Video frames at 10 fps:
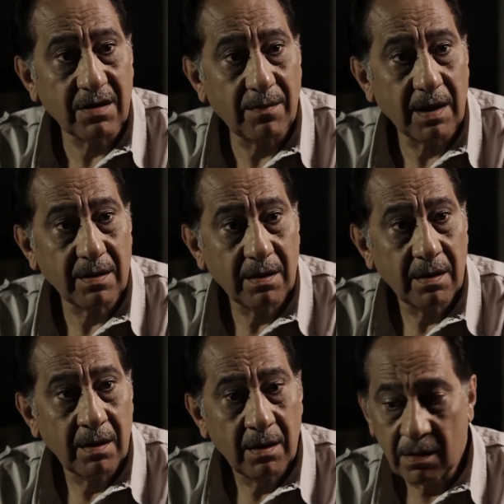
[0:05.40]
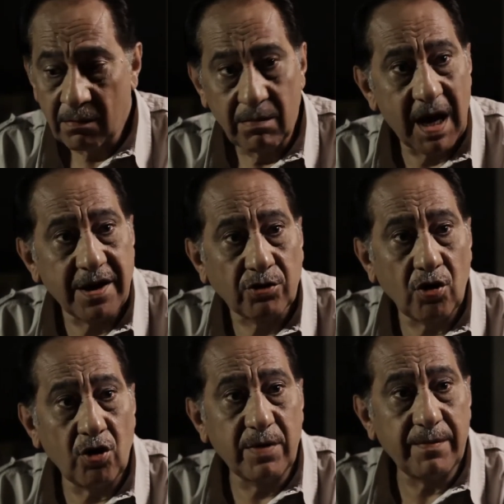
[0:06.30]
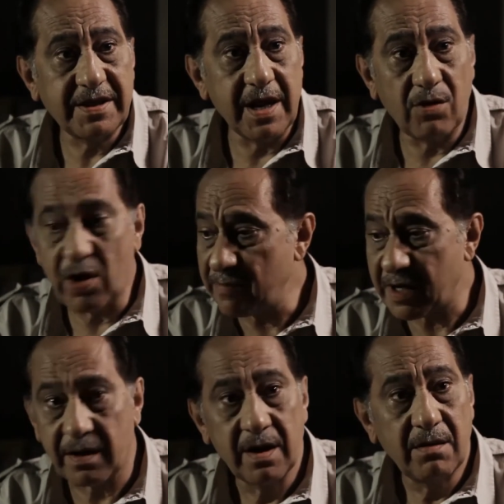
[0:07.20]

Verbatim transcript: طبعا بقى انا طول عمري بدي اوامر